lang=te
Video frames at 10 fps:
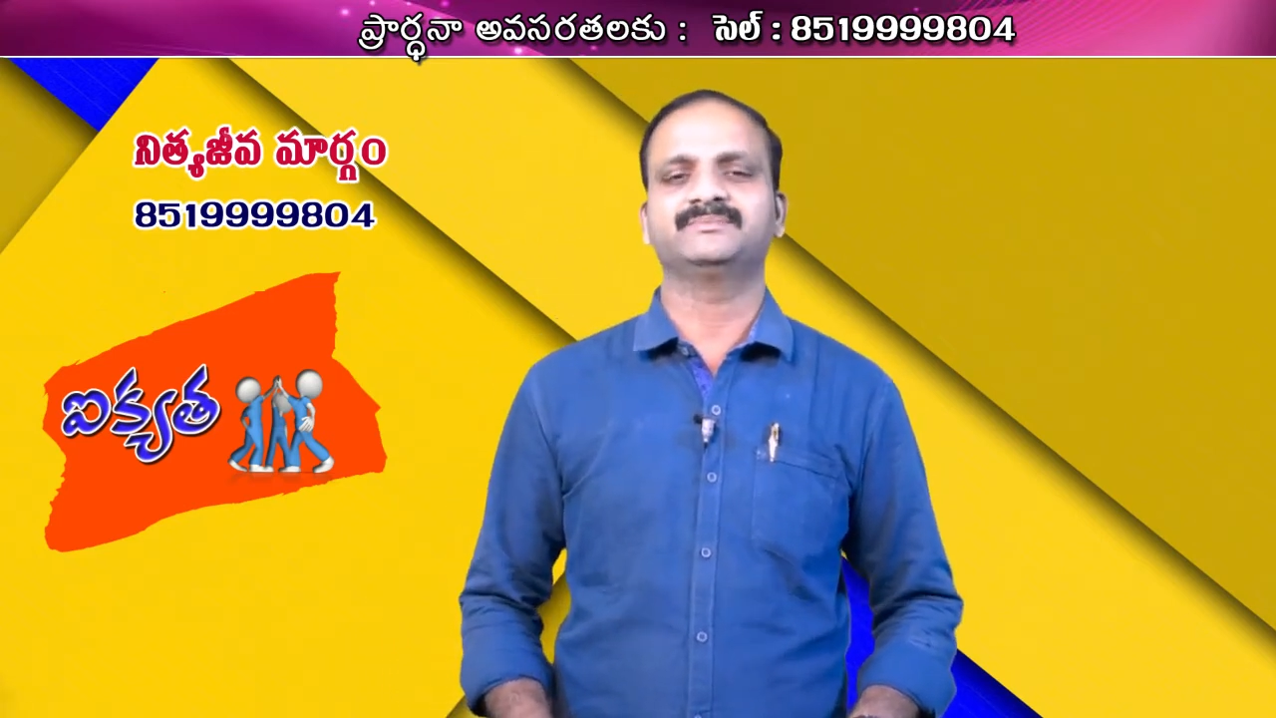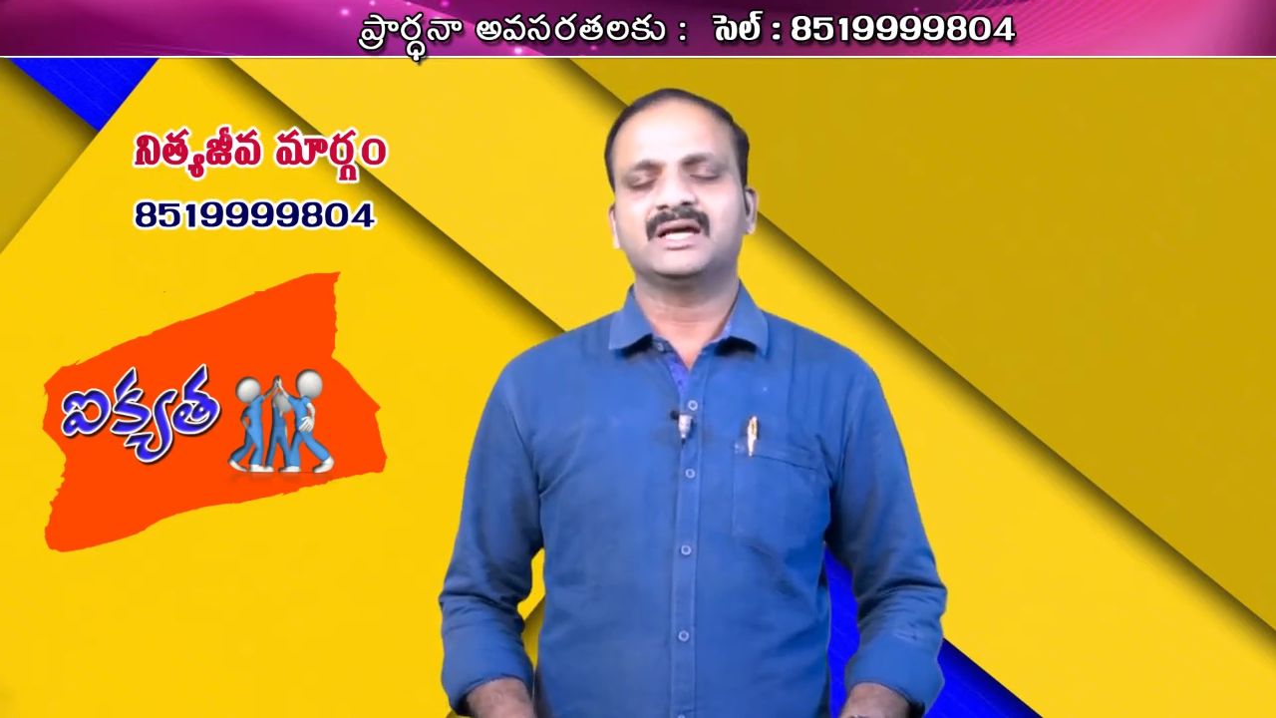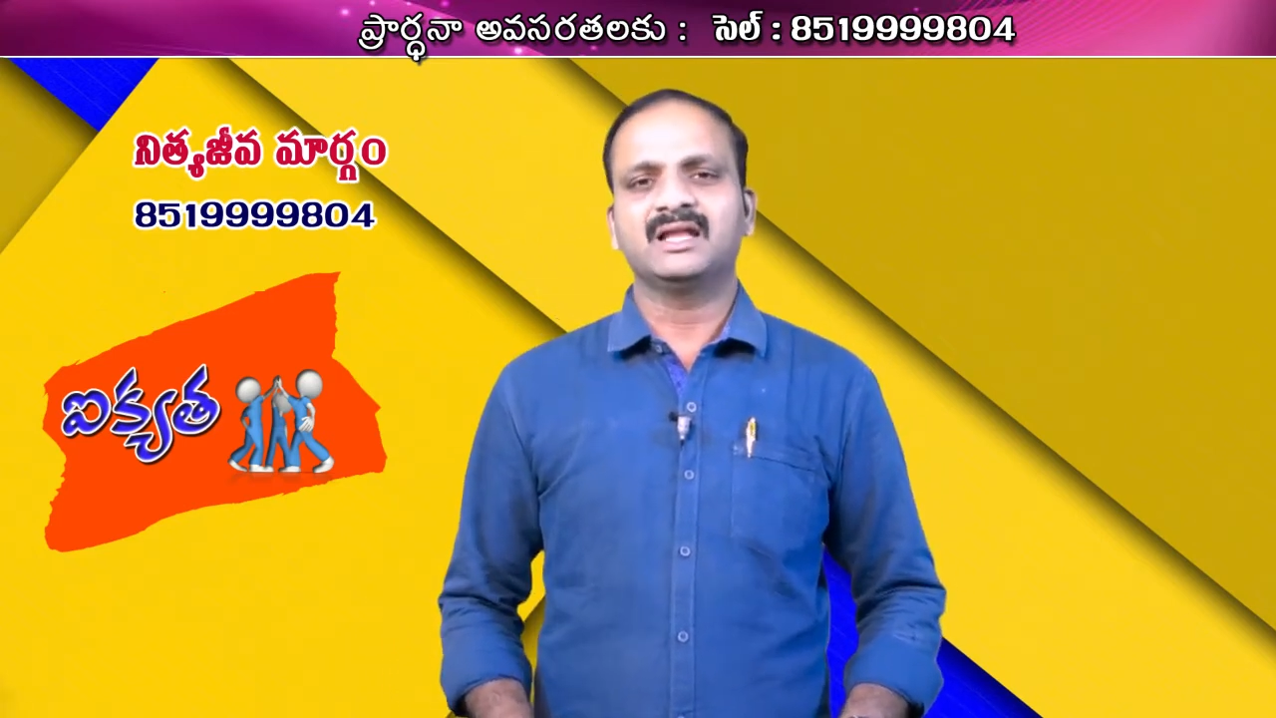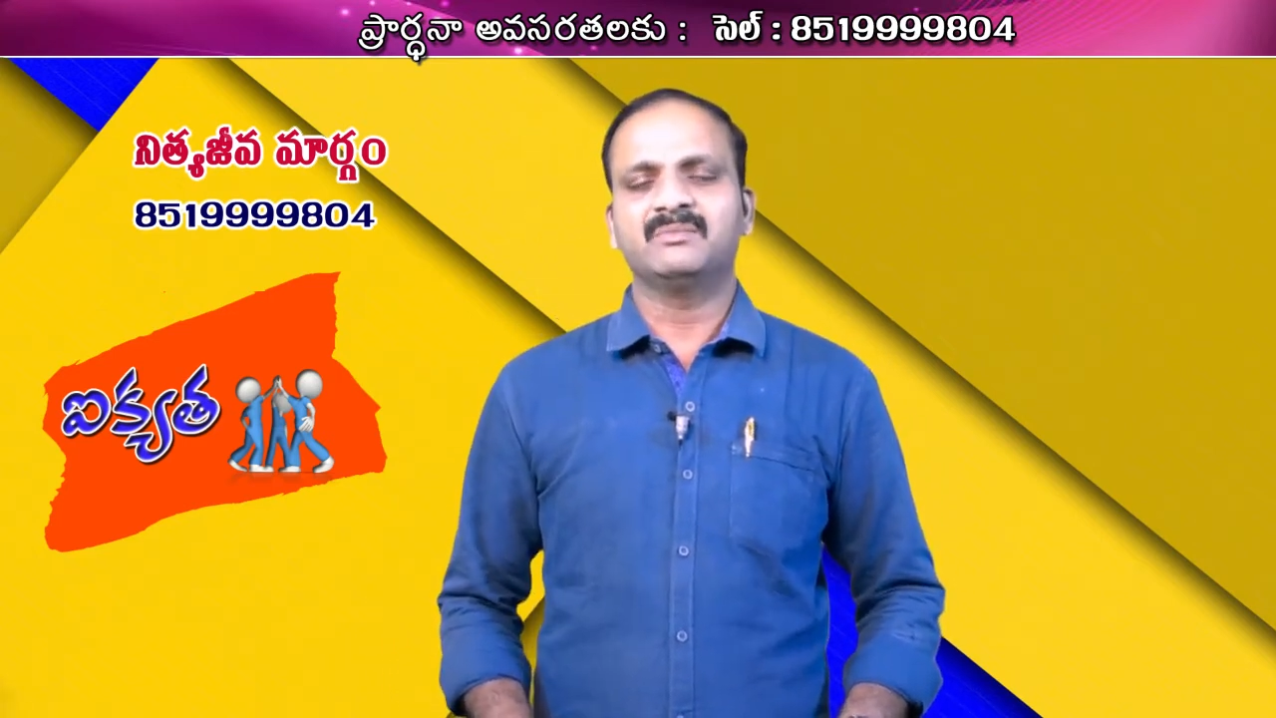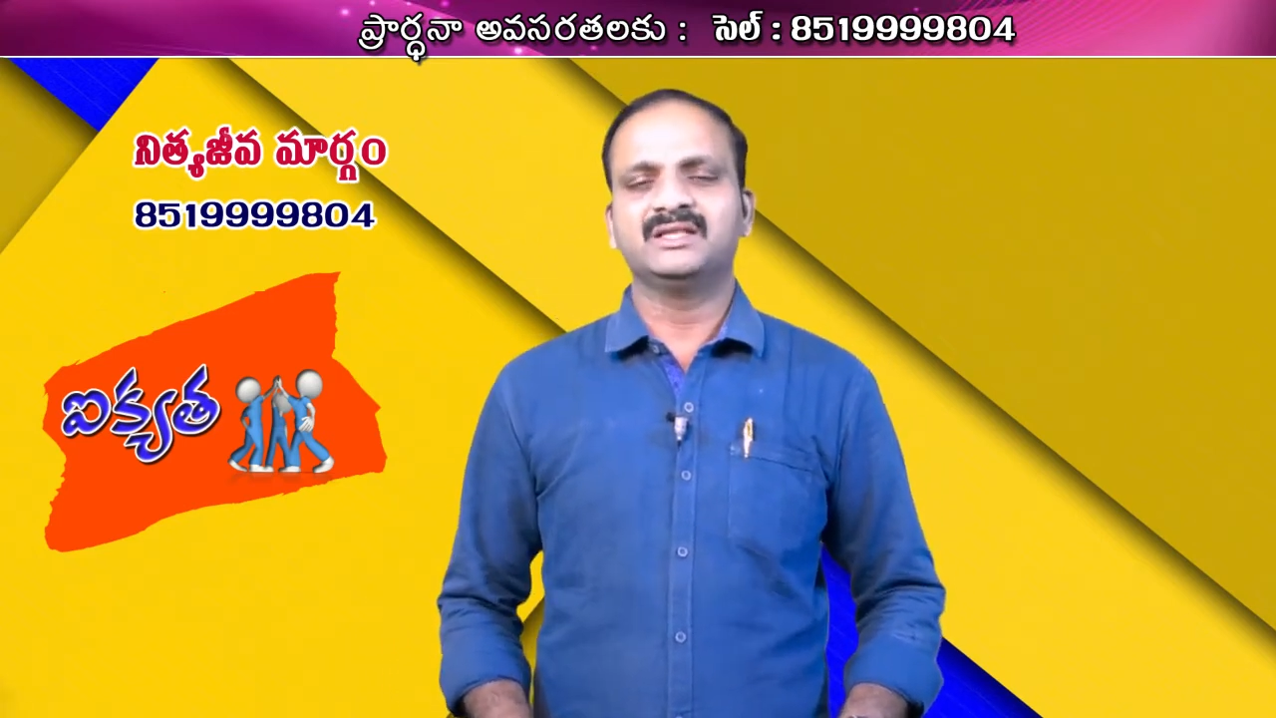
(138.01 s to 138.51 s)

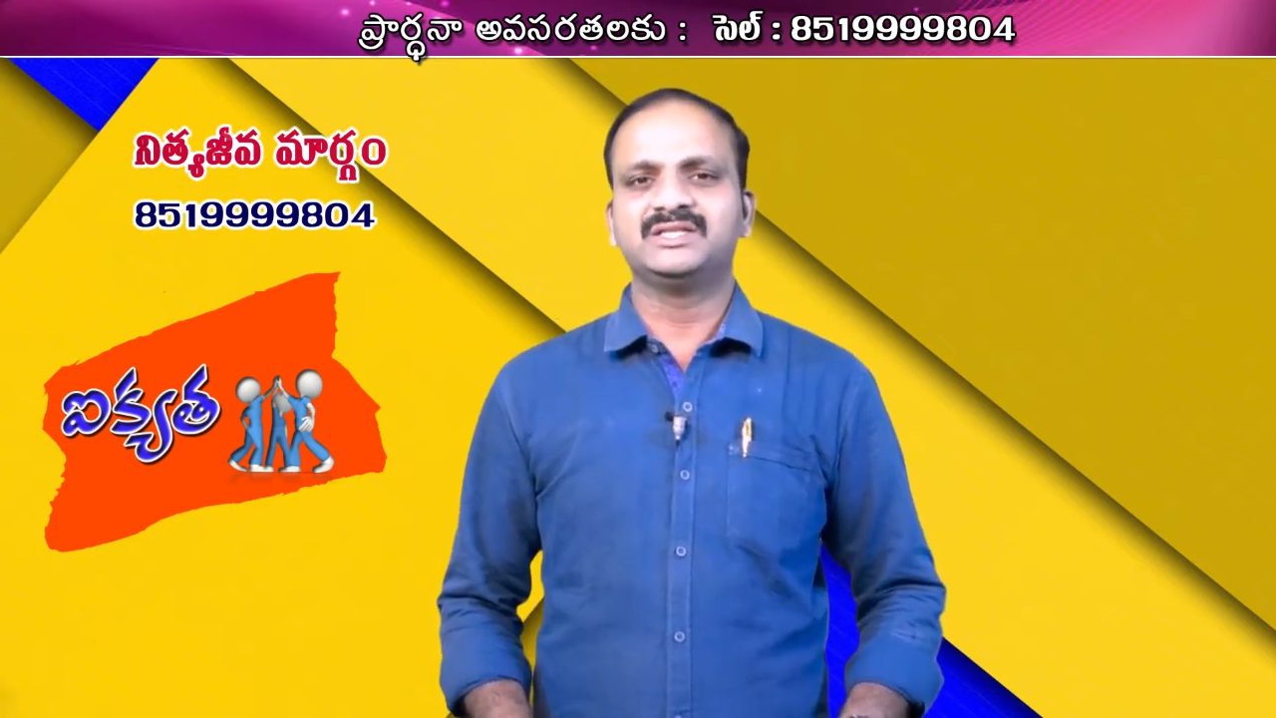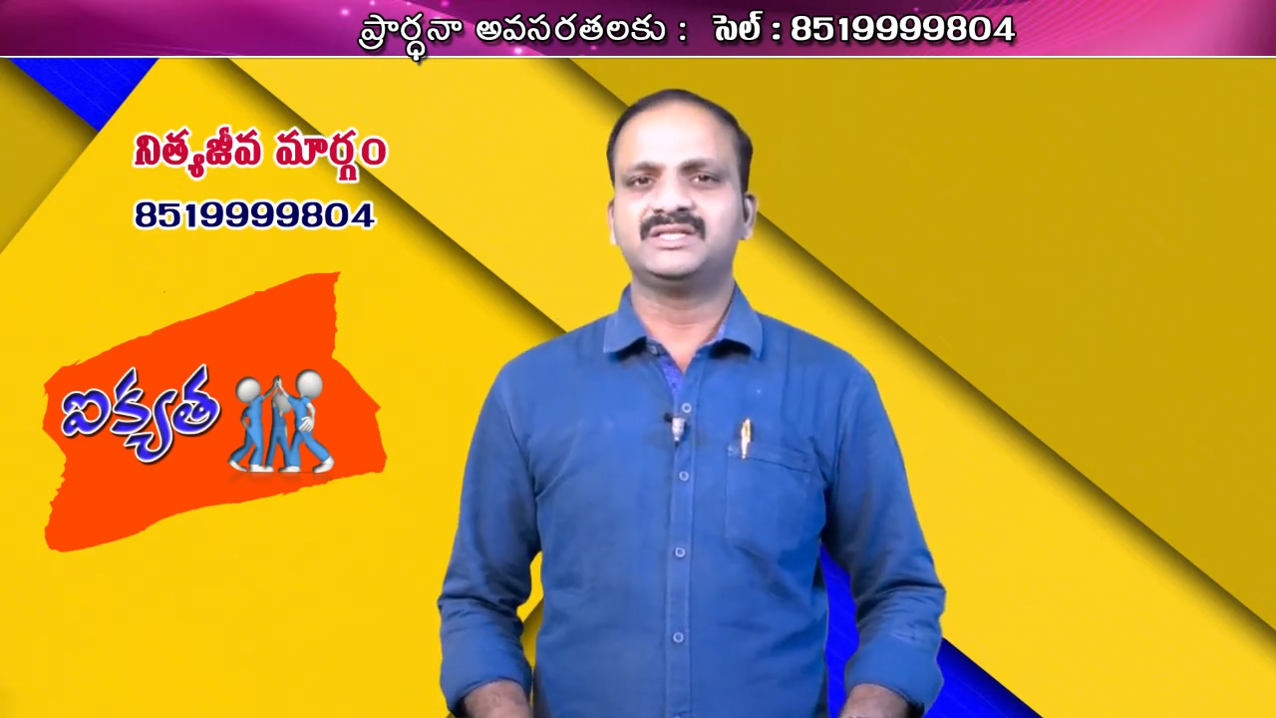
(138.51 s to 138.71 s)
చాలా మంది